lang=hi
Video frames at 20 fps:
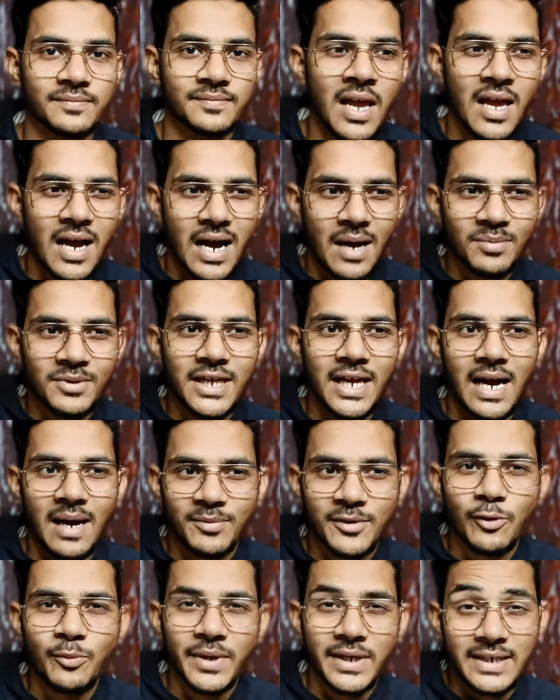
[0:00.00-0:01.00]
अब ये
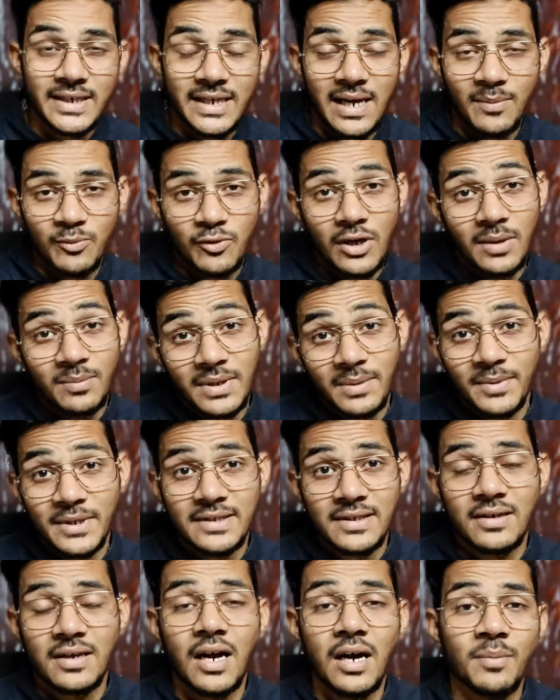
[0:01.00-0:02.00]
आपके ऊपर है कि आपको आपके
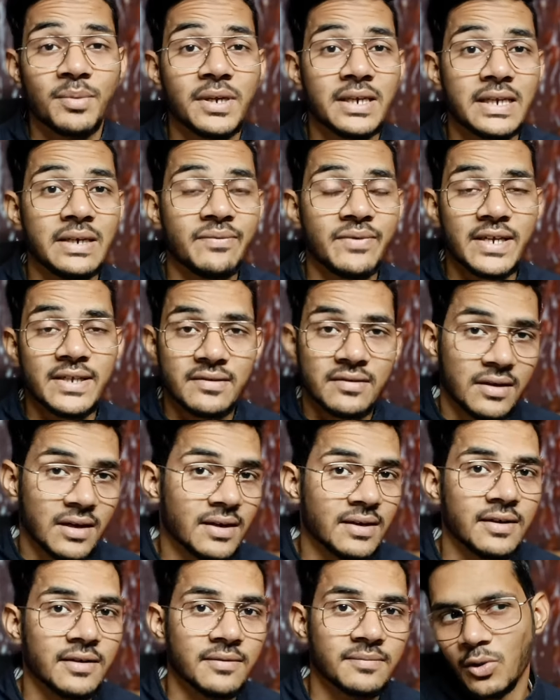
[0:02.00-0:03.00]
पैसे कहाँ पर इन्वेस्ट
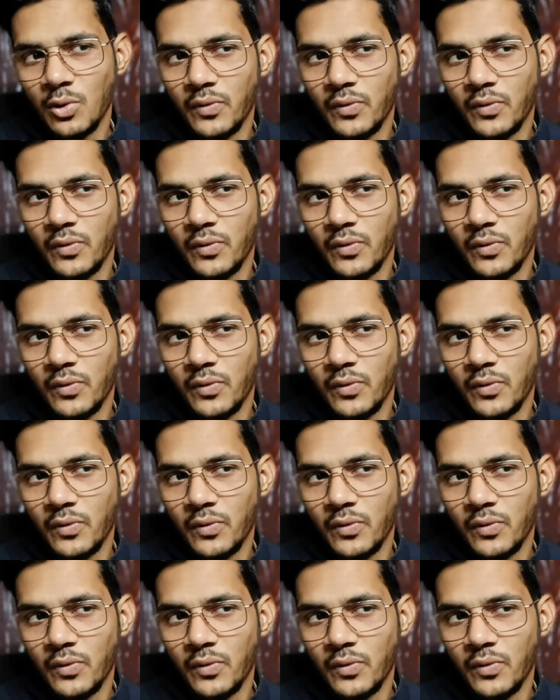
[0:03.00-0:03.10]
करने हैं